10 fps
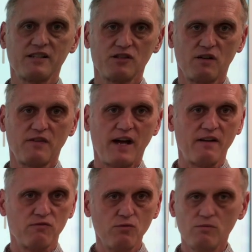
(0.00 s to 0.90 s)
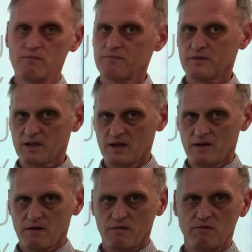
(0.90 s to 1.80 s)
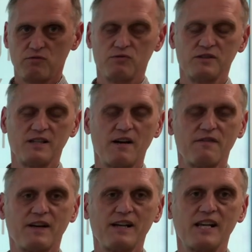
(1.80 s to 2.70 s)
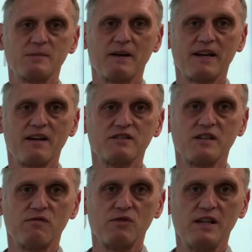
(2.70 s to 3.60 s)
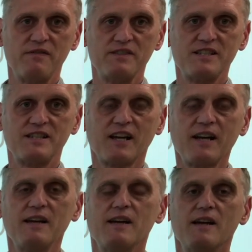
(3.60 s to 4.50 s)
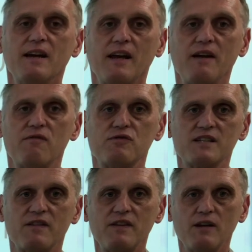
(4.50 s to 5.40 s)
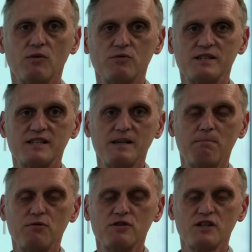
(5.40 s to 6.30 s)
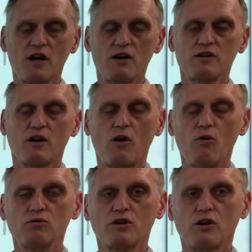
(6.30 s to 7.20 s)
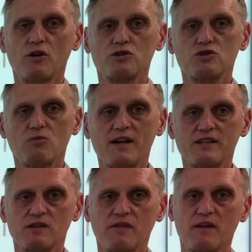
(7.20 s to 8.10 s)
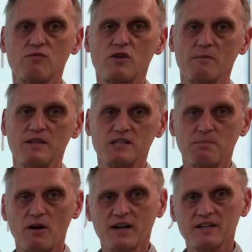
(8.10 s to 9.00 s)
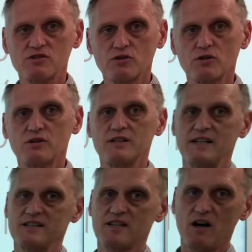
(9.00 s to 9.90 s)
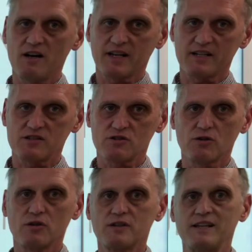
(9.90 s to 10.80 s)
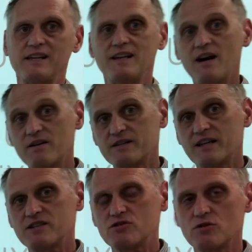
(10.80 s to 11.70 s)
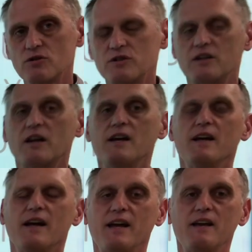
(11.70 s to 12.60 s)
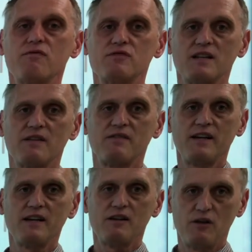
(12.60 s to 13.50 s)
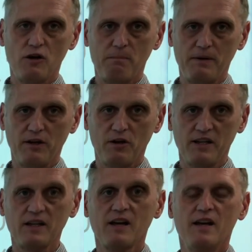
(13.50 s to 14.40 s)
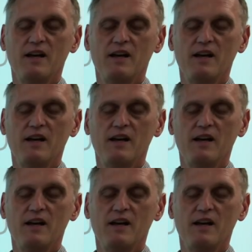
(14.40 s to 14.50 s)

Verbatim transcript: qui s'offrent à vous. Vous en ferez l'expérience et vous les visiterez. Et vous avez aussi plusieurs autres choix qui s'offrent à vous, comme les sports-études, les arts-études, les langues-études, et vous avez le PEI.